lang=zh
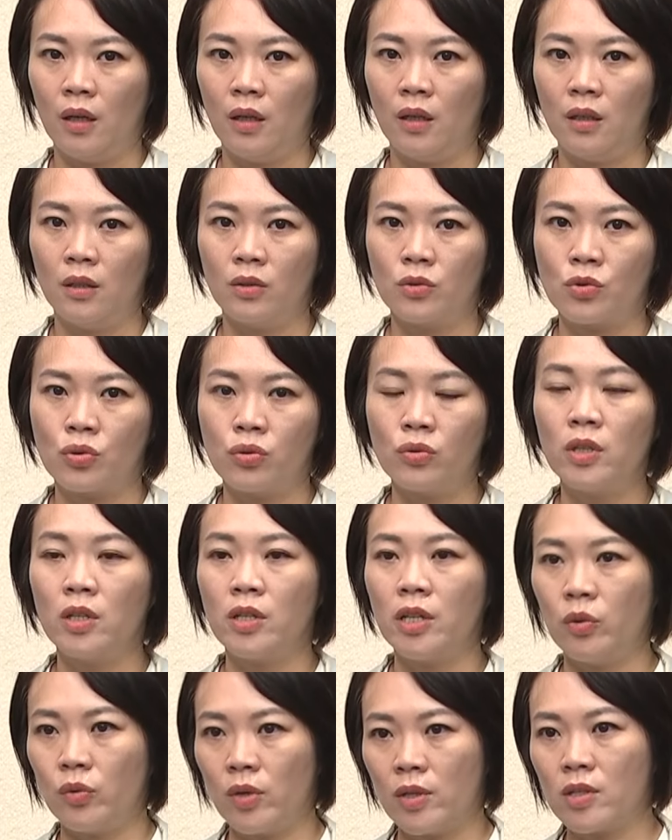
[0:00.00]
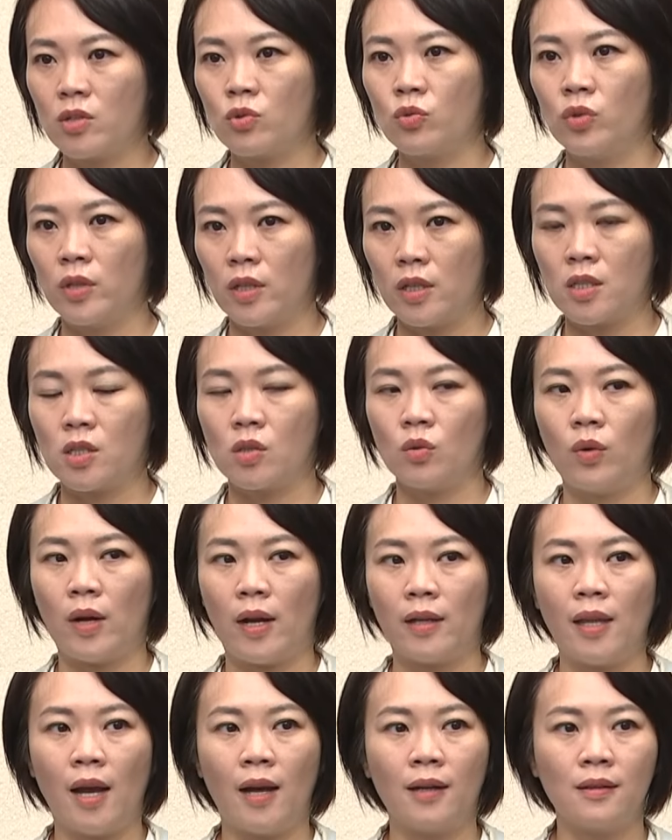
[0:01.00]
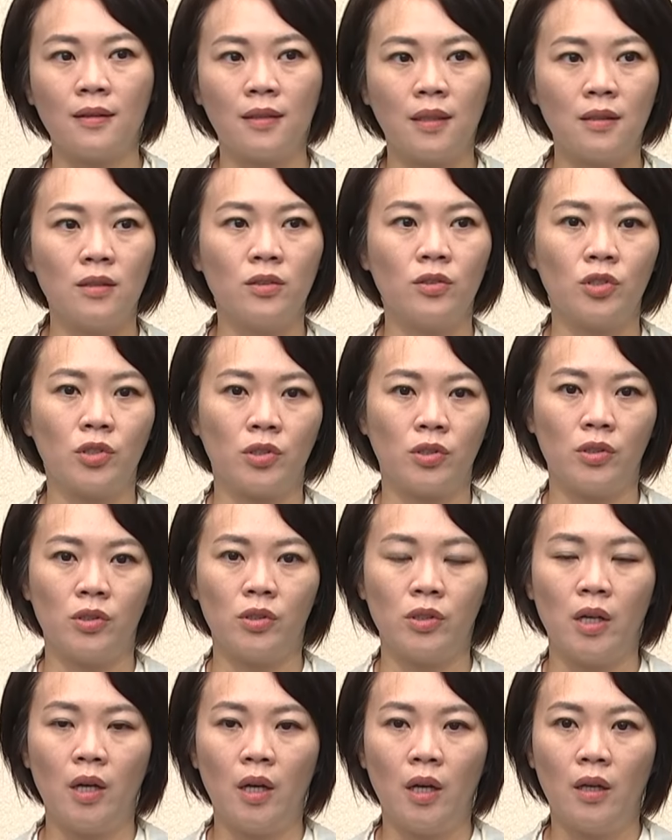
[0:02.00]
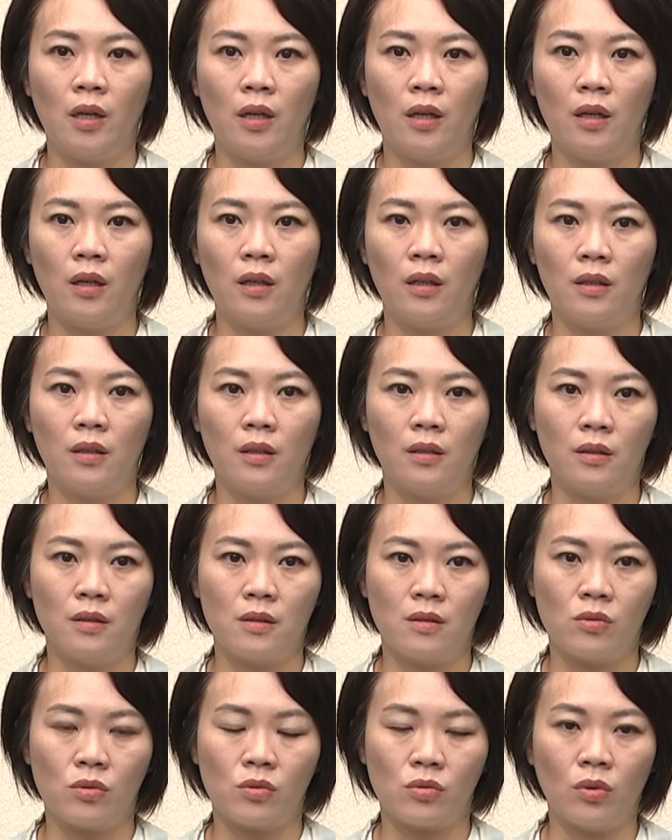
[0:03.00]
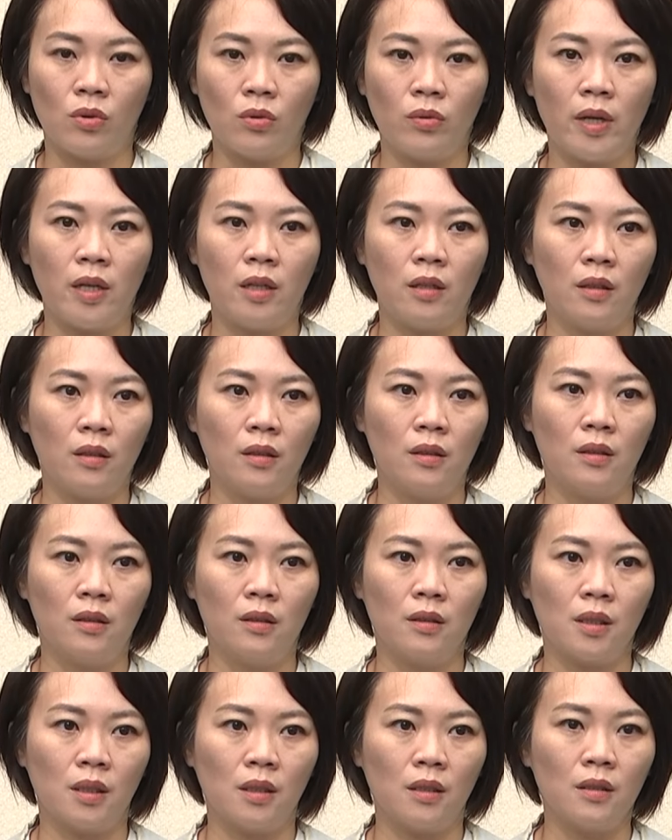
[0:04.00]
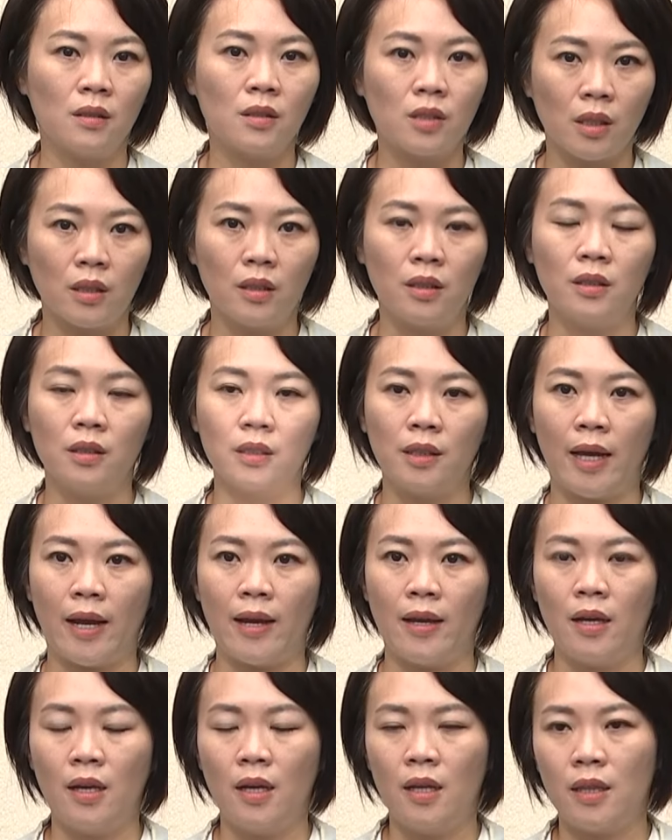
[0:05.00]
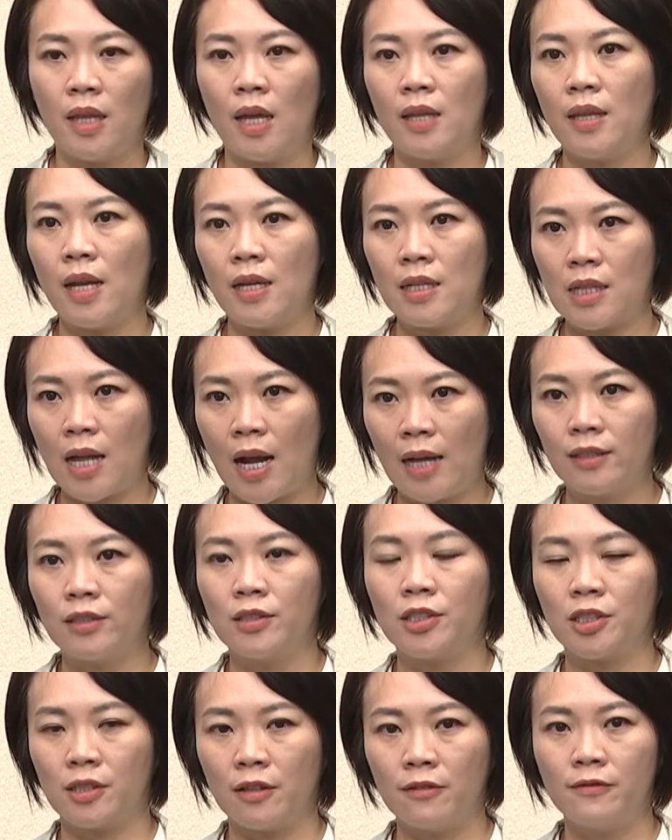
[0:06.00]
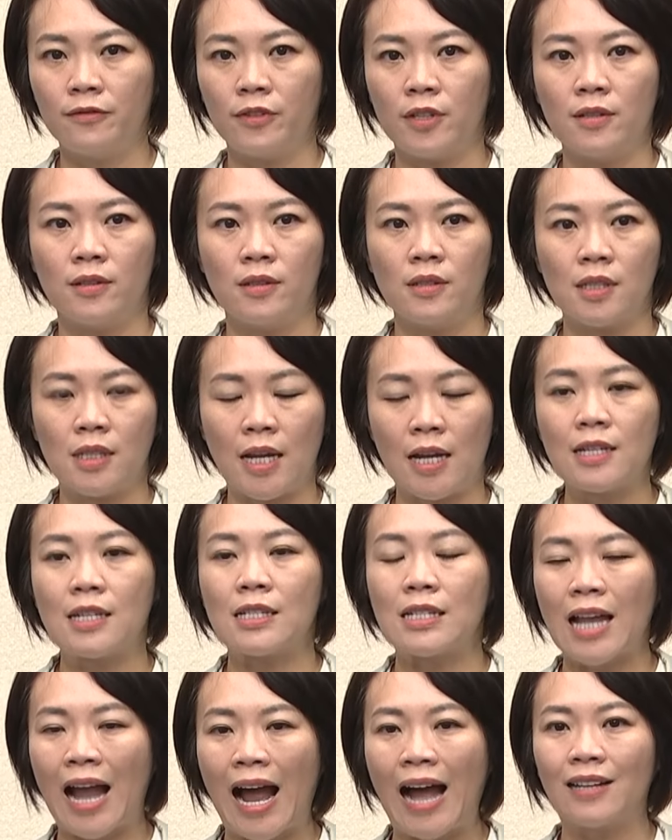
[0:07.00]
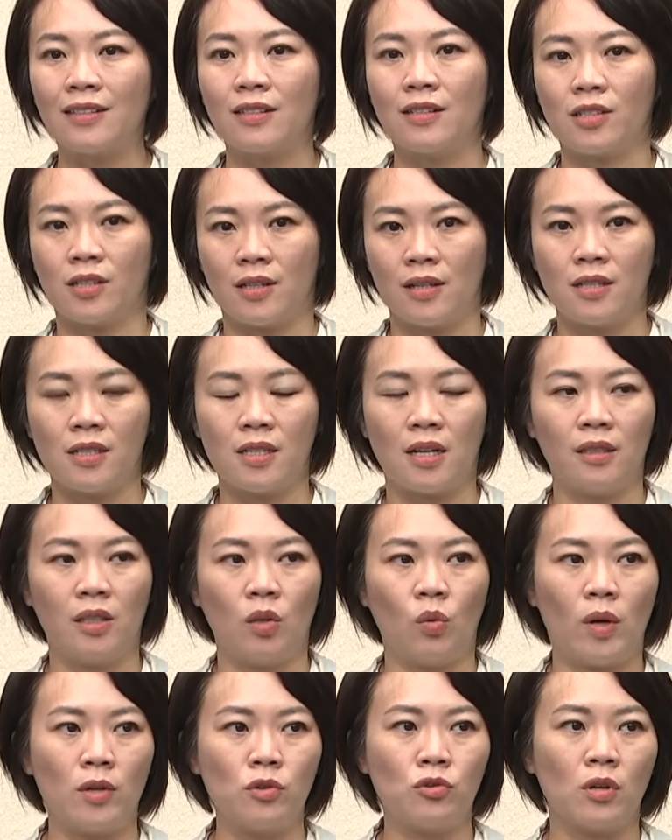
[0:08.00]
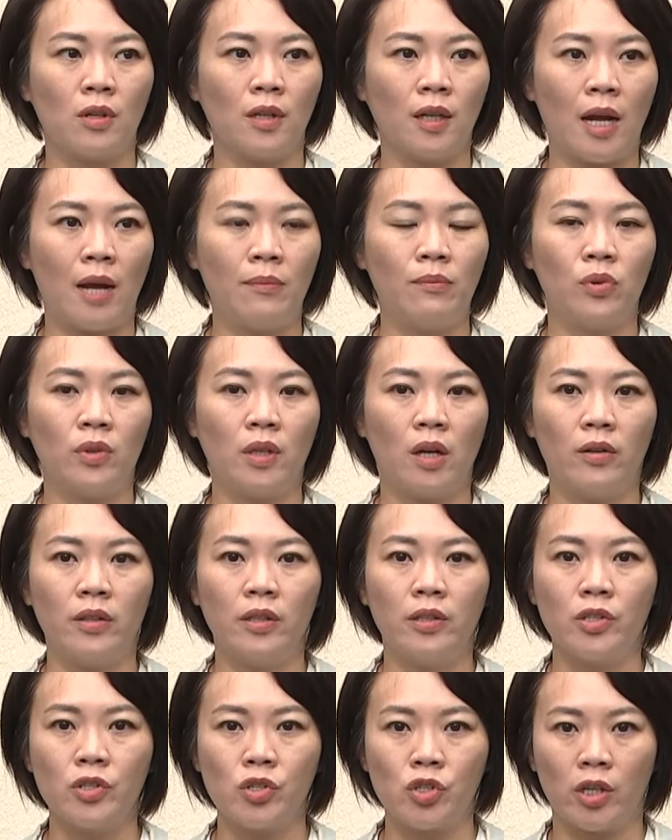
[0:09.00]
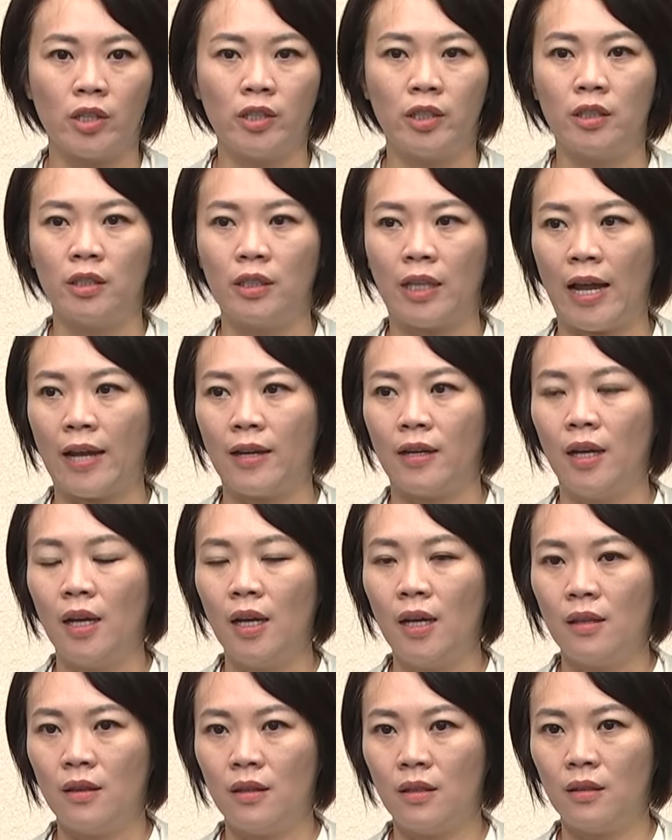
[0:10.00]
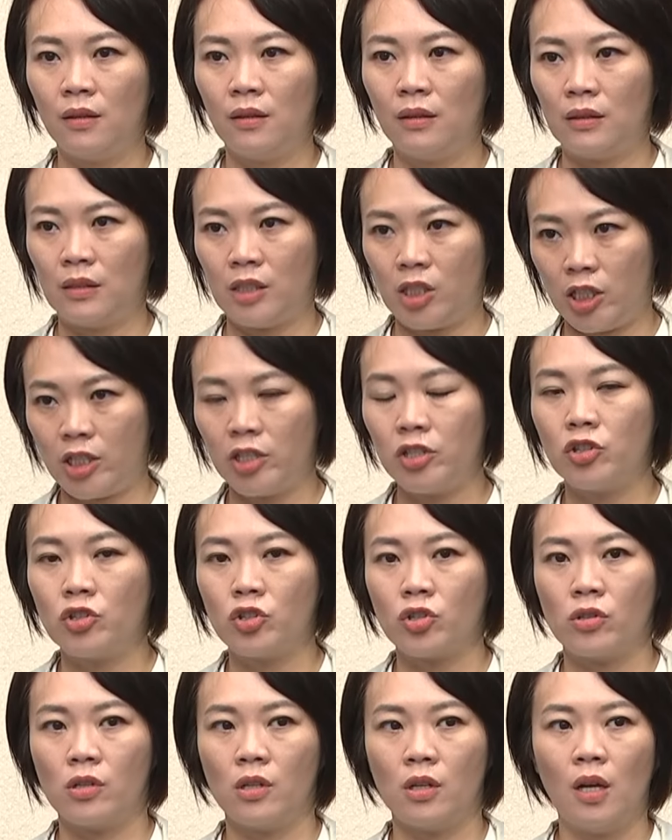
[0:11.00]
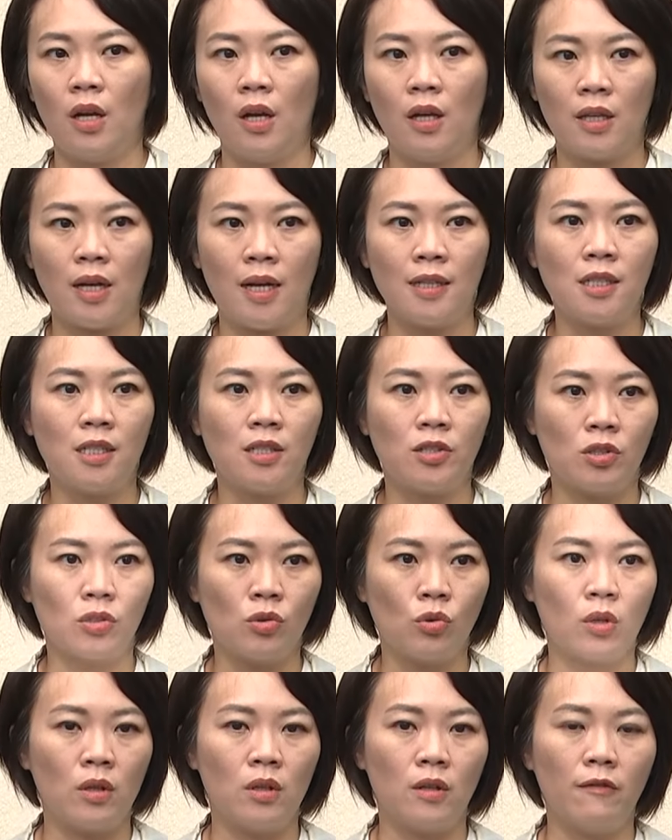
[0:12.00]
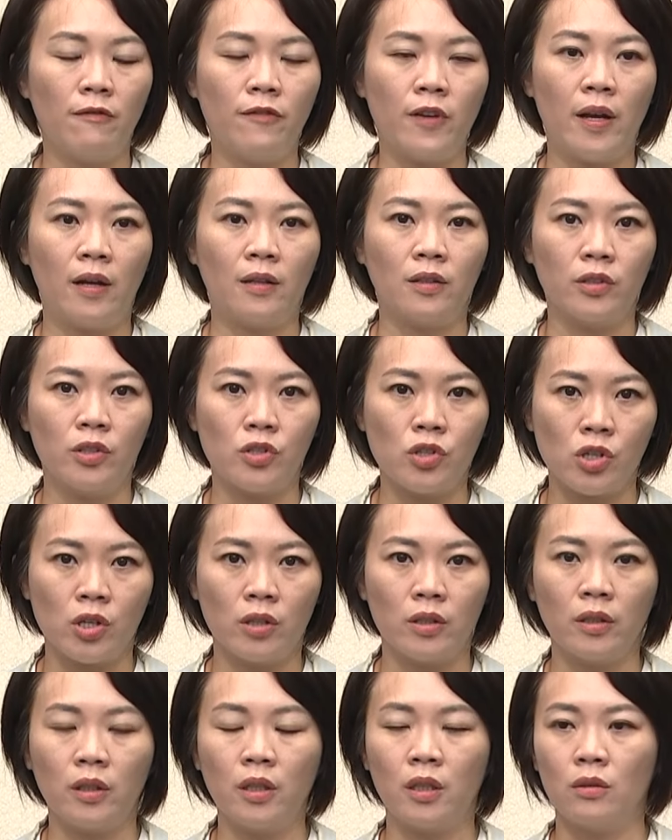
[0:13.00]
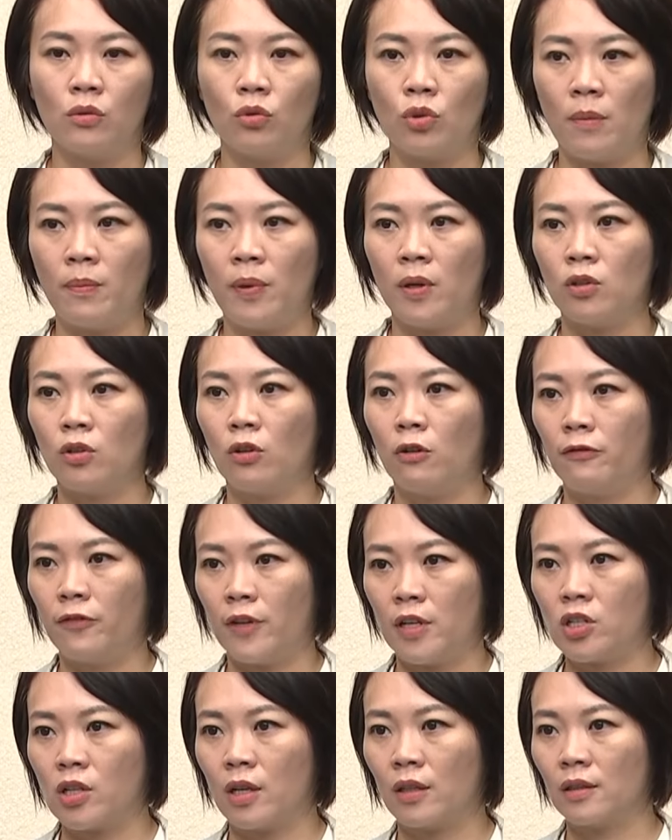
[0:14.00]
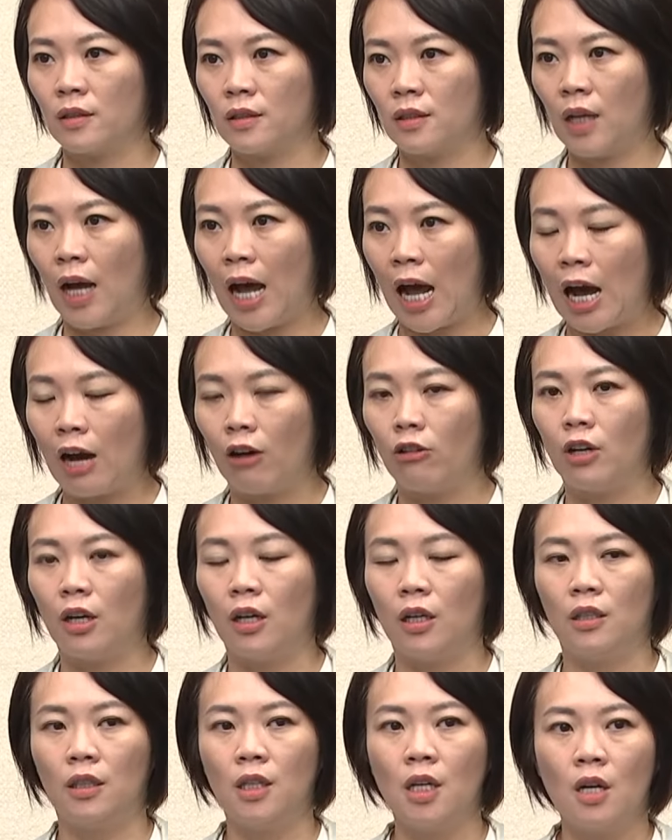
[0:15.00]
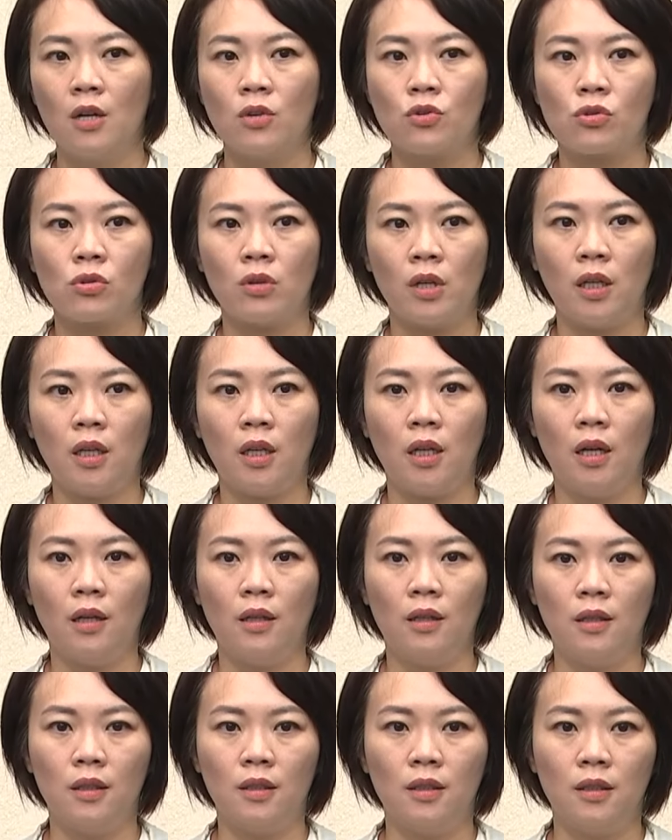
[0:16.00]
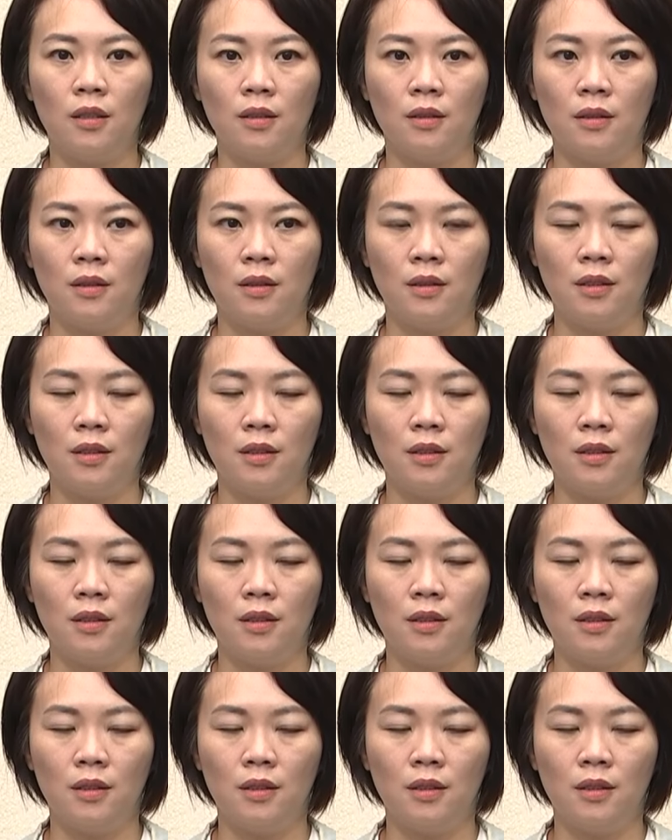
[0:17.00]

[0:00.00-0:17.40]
呃，除了议员之物理之外，他更是呃所谓的这个正二代，但在他的身份，在他的身上，你完全看不到一个正二代的气质。他其实对人非常的诚恳，对朋友非常的好哦。所以，呃。